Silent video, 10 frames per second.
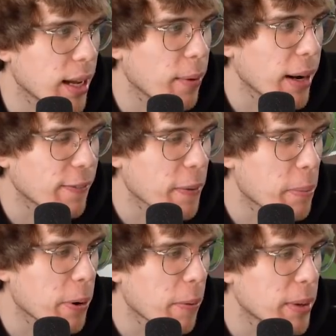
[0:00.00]
najłatwiej
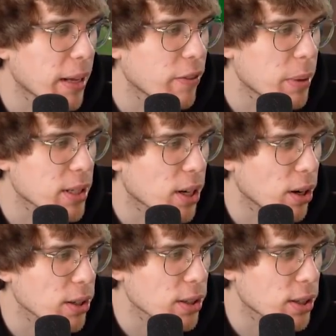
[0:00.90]
byłoby nam wybrać
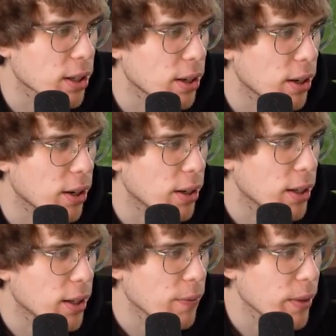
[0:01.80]
kogoś, kto, o,
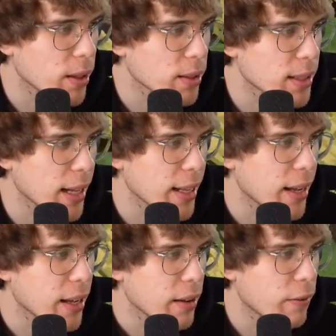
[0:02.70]
to zostanie
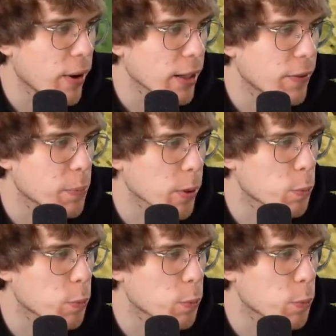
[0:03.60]
w łatwy sposób